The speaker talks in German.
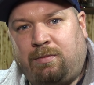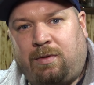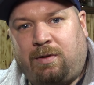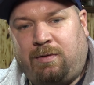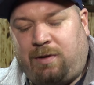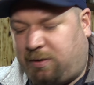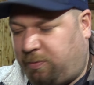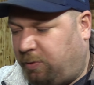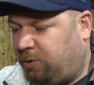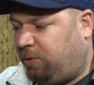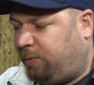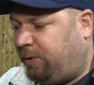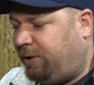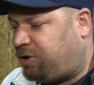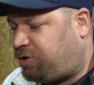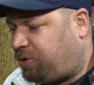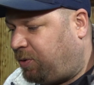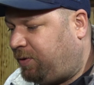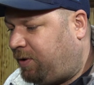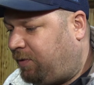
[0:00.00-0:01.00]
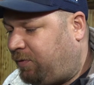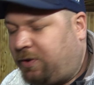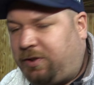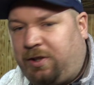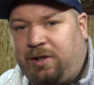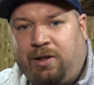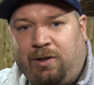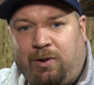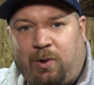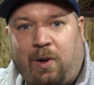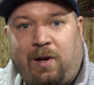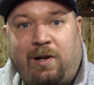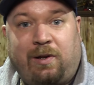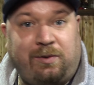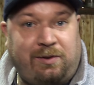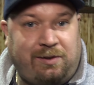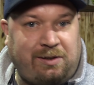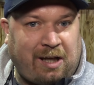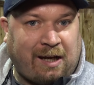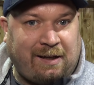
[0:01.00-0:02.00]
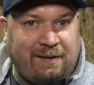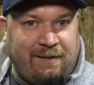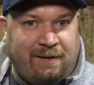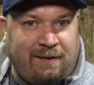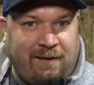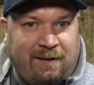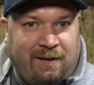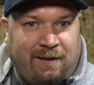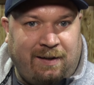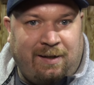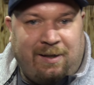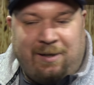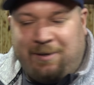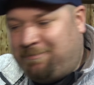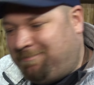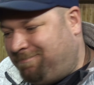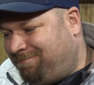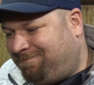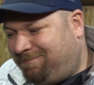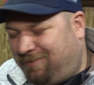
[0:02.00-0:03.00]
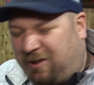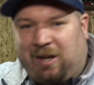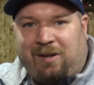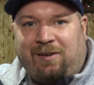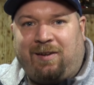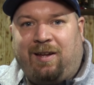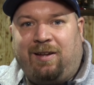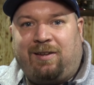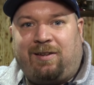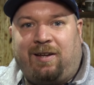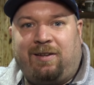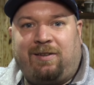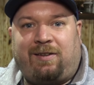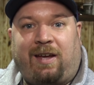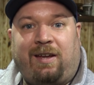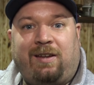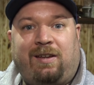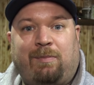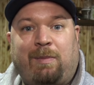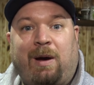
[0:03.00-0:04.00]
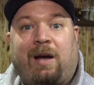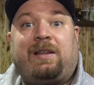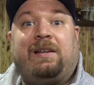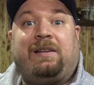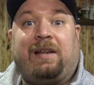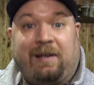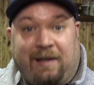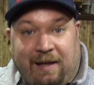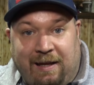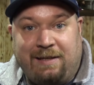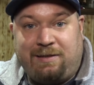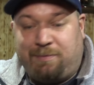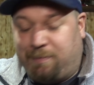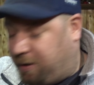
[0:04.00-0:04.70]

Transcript: Dann lassen wir nochmal eine Stunde vor sich hinköcheln und dann, dann geht es ans Eingemachte, dann essen